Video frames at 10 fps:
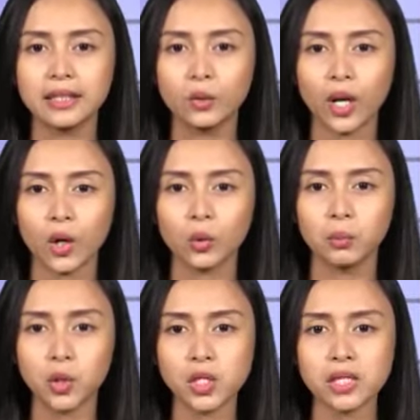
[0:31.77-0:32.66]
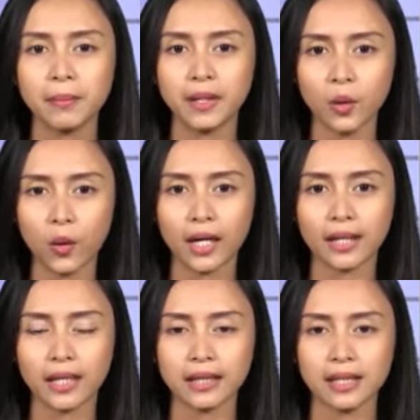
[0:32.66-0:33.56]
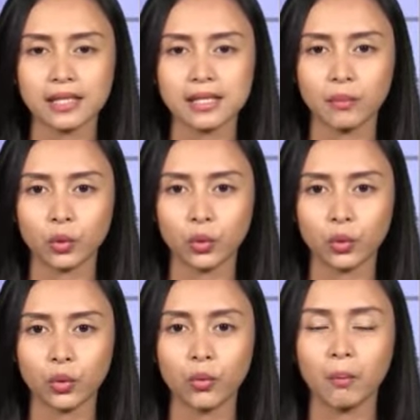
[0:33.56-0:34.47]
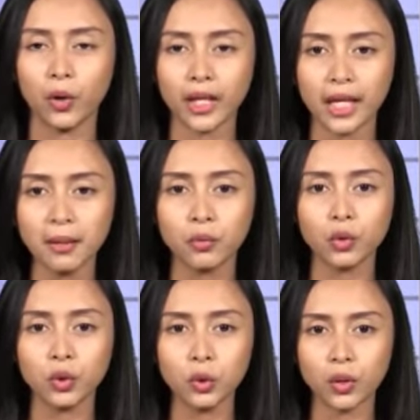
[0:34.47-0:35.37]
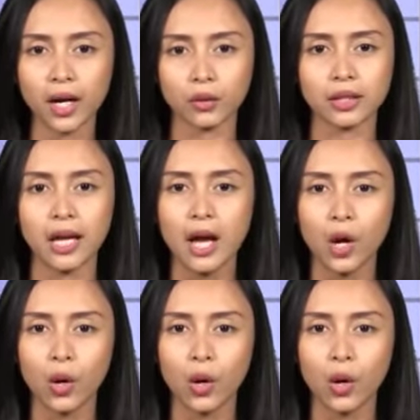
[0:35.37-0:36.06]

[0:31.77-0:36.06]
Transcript: didto lang ubos sa bingguhan nagatang sa motor ug maoy nahimong lookout.